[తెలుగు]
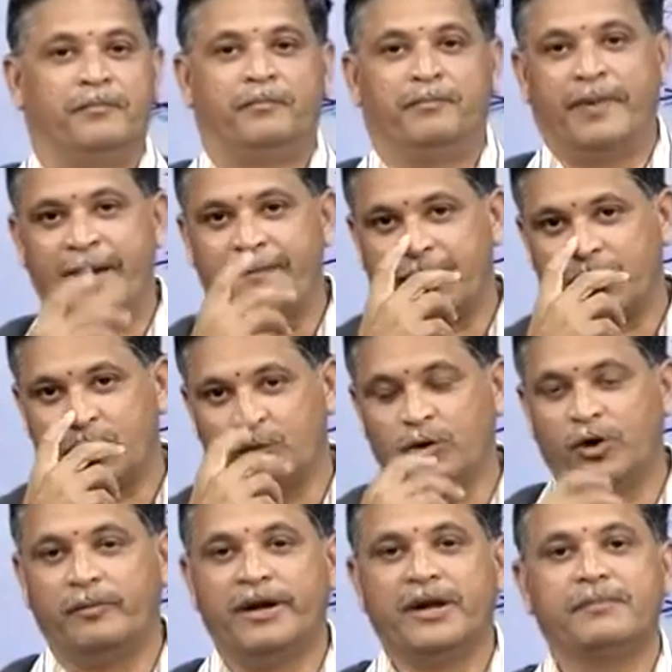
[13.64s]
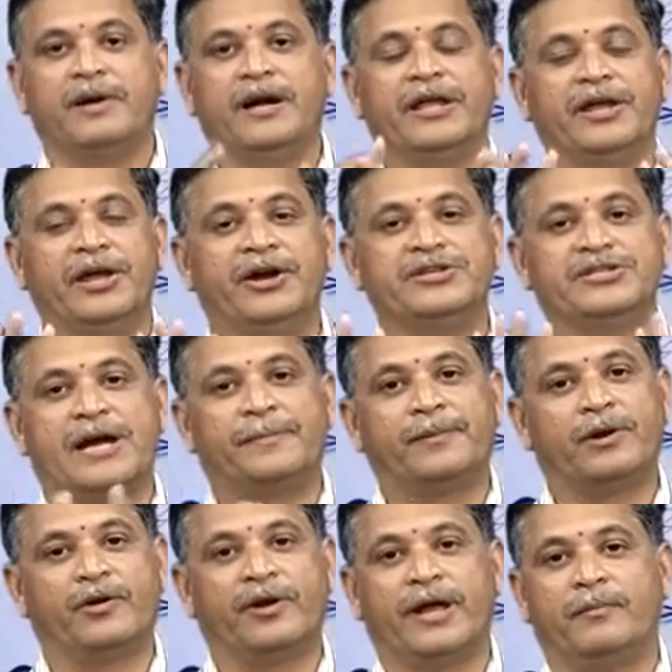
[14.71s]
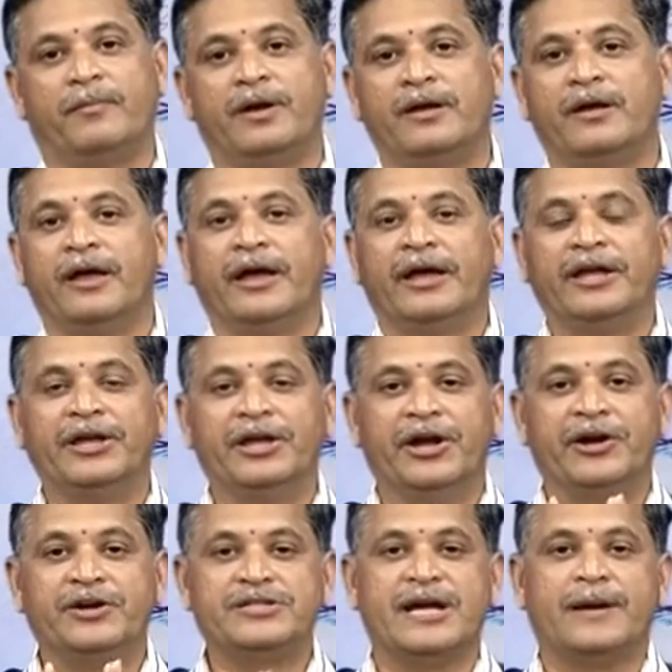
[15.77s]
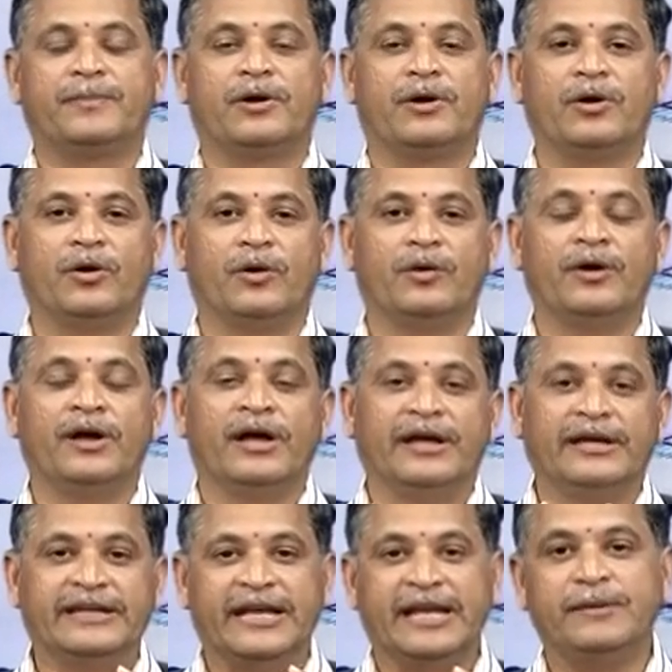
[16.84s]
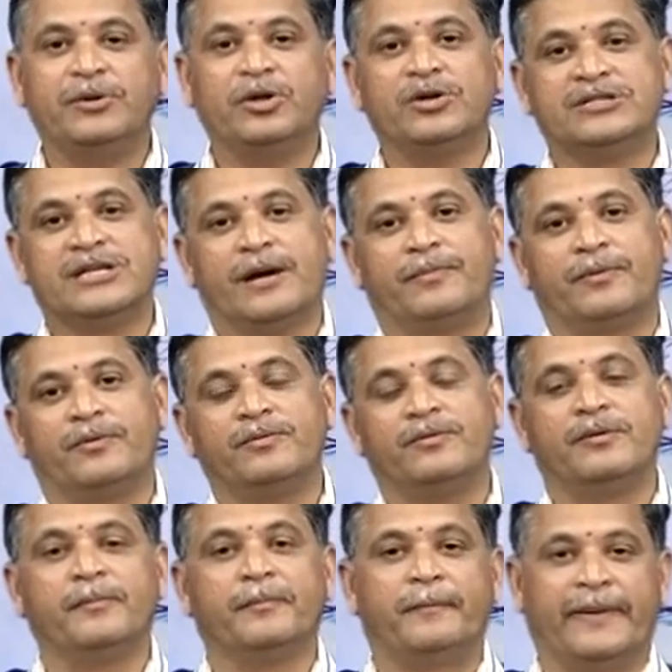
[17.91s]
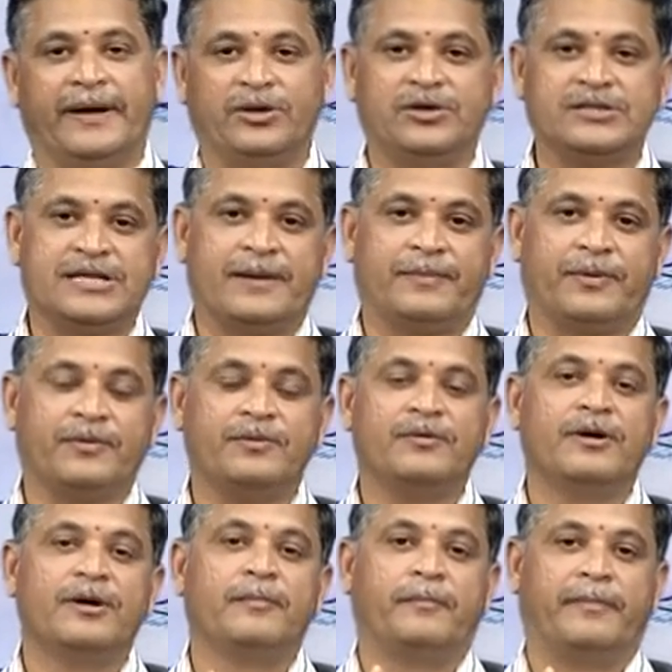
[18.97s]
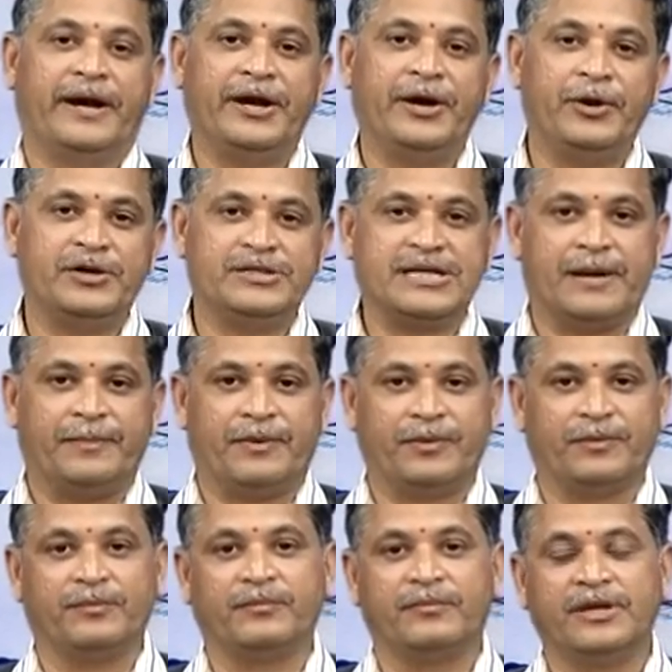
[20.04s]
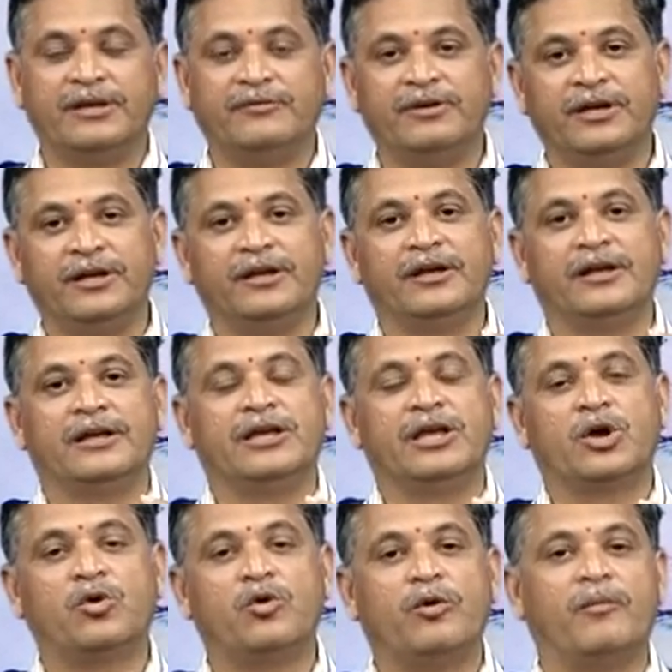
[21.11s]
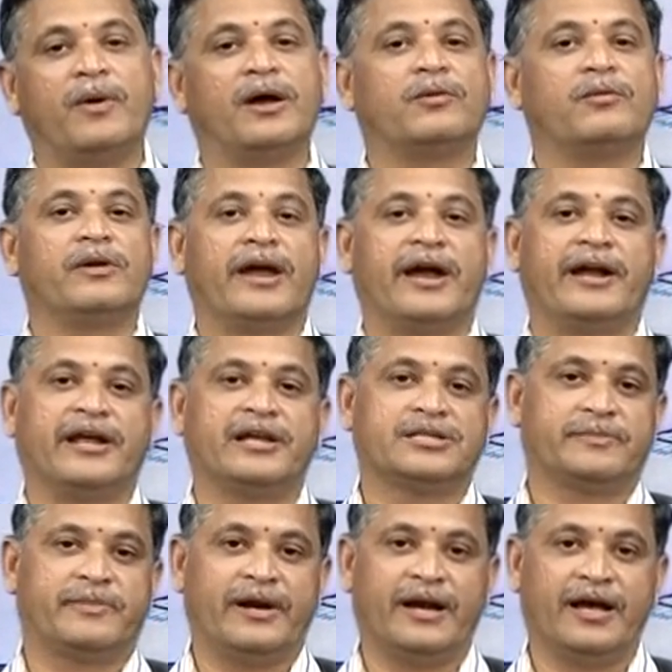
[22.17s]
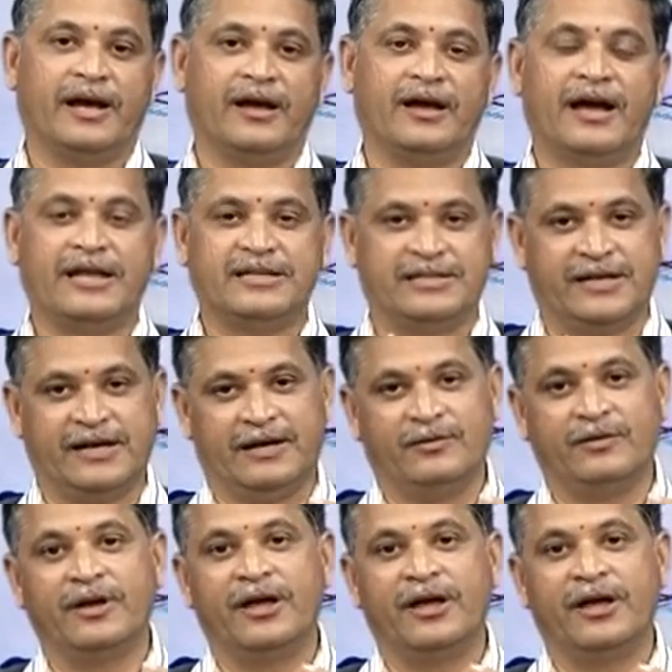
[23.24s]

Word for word: పేపర్ టూలో మనకి మళ్ళీ ఏడు చాప్టర్లు ఉన్నాయమ్మా ఈ ఏడు చాప్టర్లో ఎనిమిదో చాప్టరు పదో చాప్టరు పన్నెండో చాప్టరు ఇవి ఎక్కువ మార్కులు కేటాయించబడిన అధ్యాయాలు